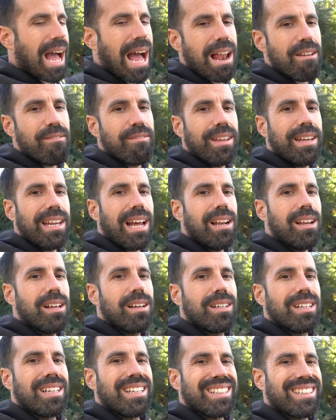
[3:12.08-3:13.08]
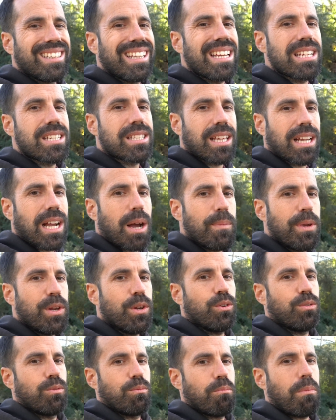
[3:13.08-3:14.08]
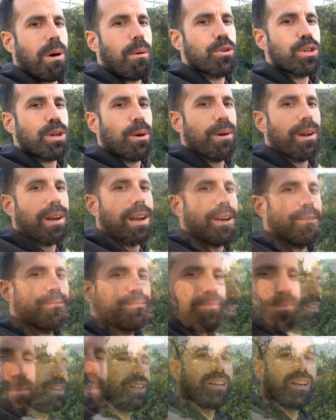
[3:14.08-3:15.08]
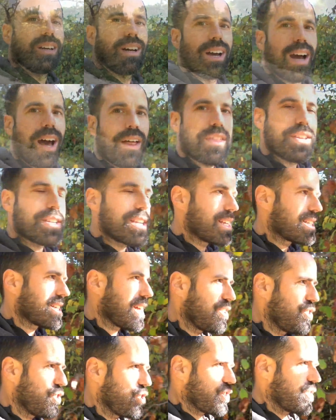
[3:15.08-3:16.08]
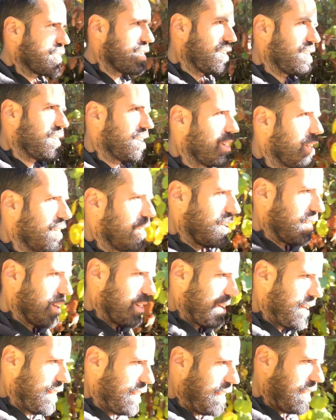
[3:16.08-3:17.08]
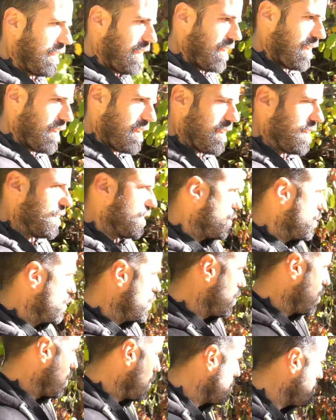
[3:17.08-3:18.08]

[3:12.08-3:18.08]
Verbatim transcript: al final de este camino. Vamos a verla. Hace seis años que no